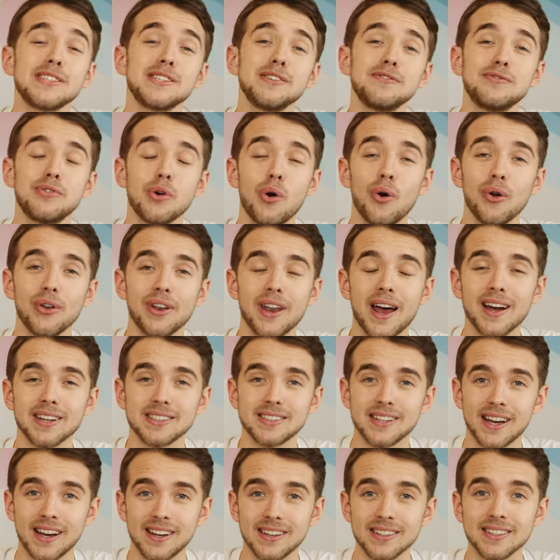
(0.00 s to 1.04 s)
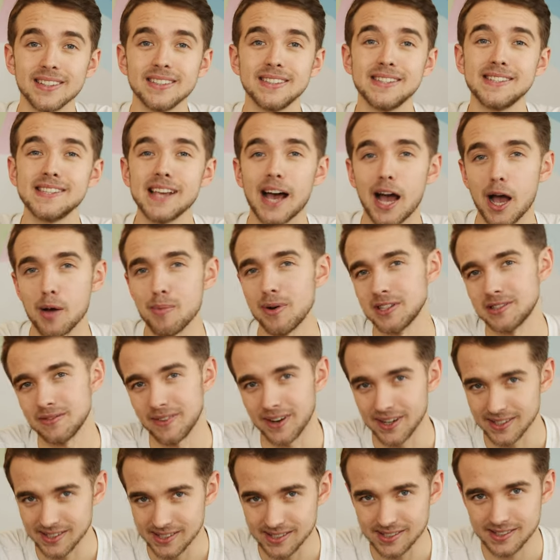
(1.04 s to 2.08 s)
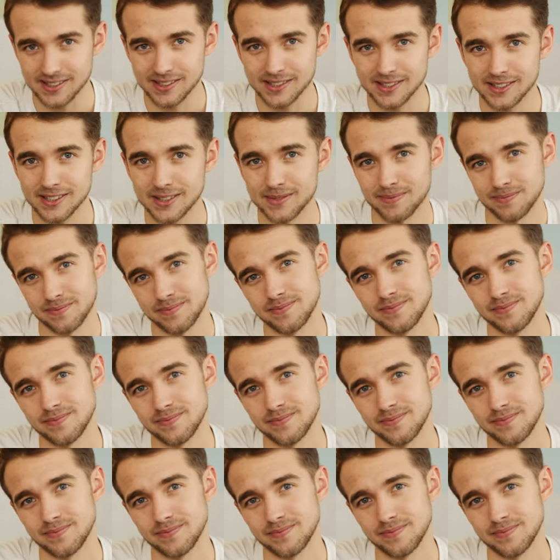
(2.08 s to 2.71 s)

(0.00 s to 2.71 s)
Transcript: was die Vor- und Nachteile dieser Arbeitsweise sind.